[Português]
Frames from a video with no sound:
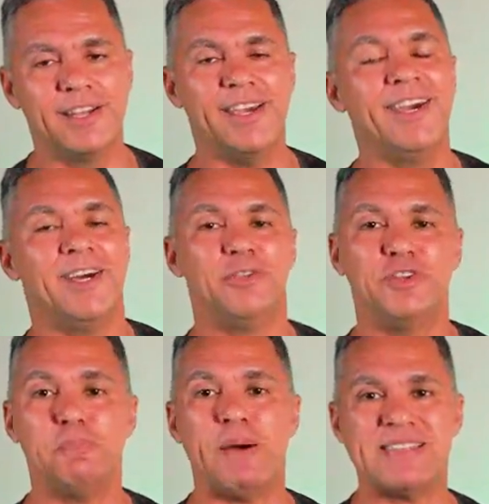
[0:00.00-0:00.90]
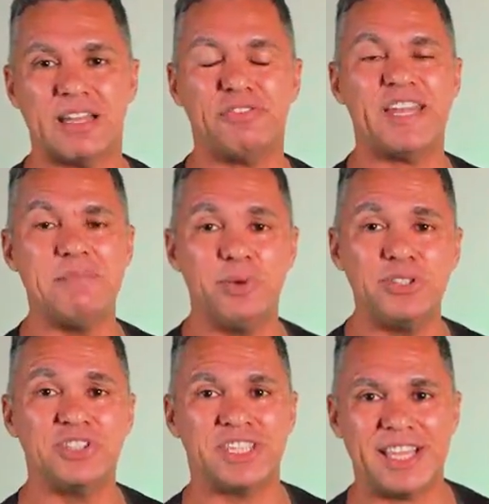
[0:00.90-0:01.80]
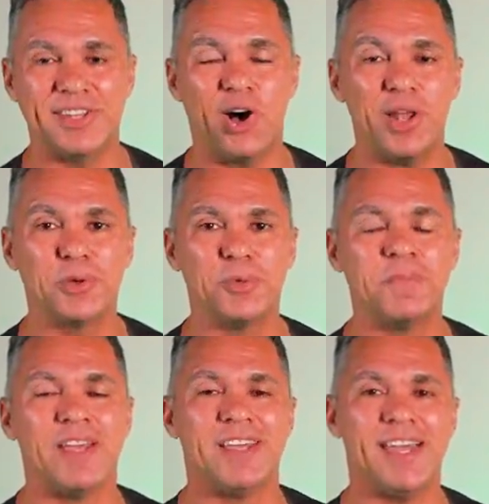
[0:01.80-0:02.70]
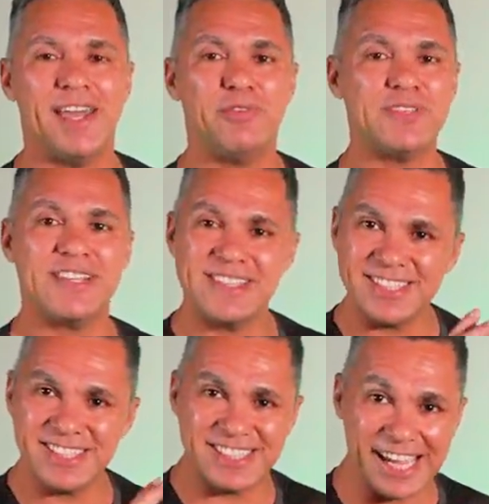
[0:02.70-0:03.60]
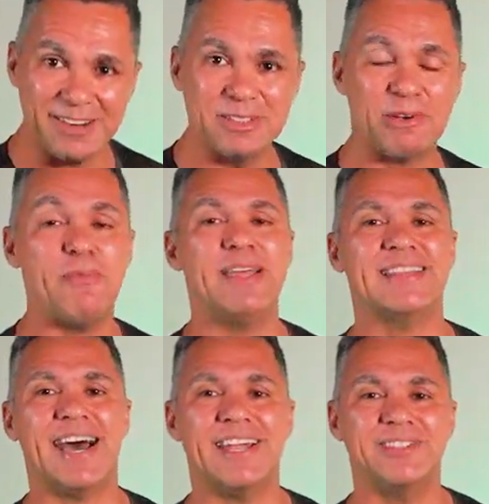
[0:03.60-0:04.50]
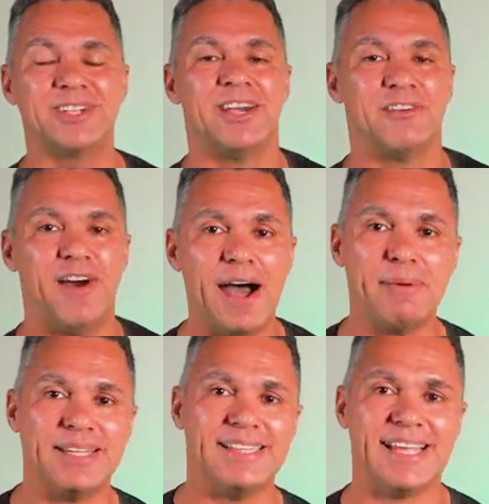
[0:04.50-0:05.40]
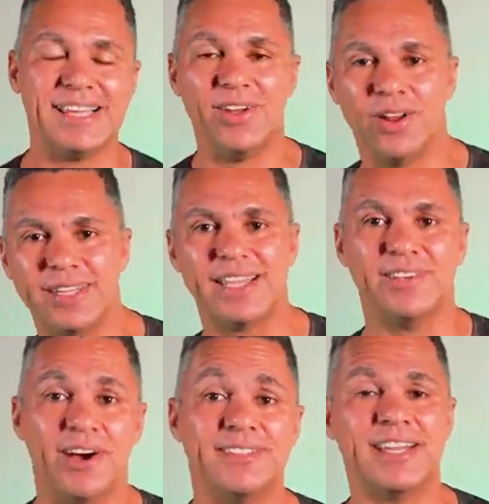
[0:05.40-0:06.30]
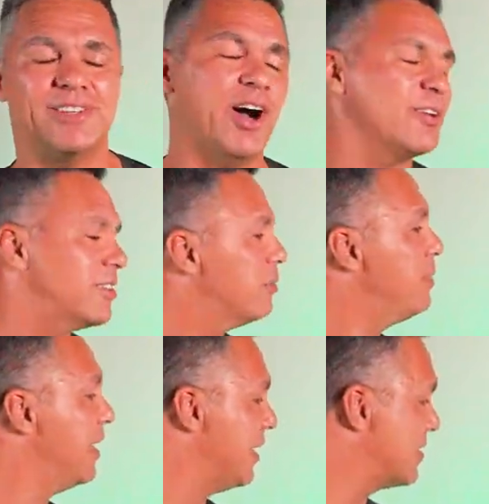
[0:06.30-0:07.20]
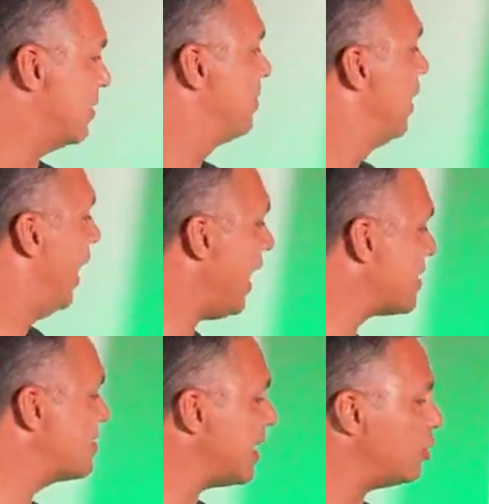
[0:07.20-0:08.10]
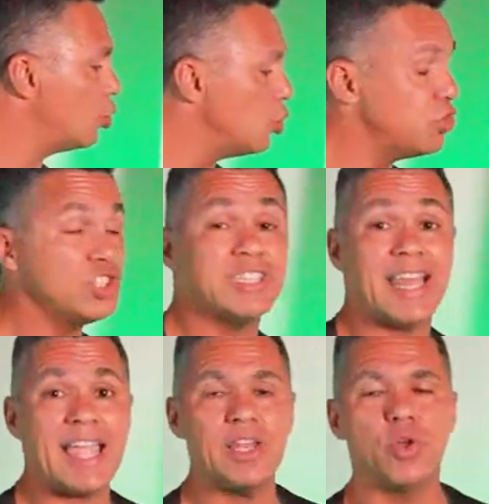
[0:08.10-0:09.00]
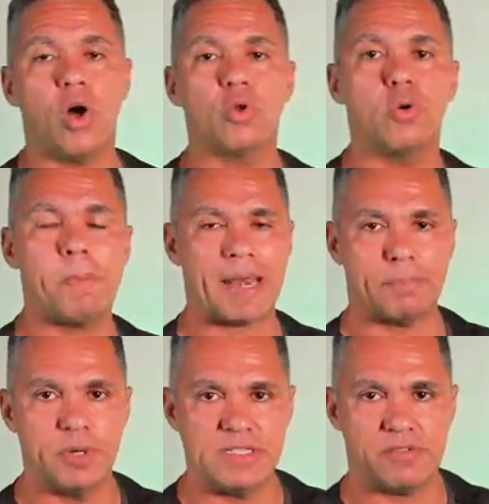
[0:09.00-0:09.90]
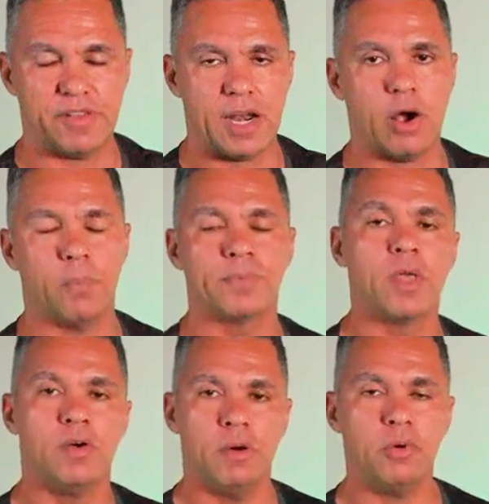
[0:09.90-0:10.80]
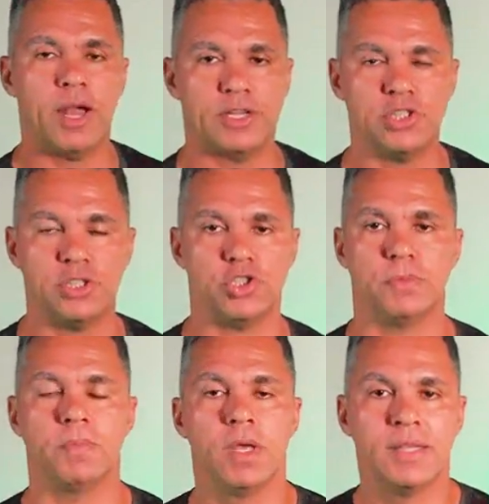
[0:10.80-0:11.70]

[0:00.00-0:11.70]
né, no vídeo passado falei muito de tecnólogo e aí vocês encheram de comentários, Fábio, ah, cadê tecnólogo, tecnólogo, tecnólogo? Então beleza. É aceito o curso de tecnólogo para a Polícia Federal? Vamos lá, gente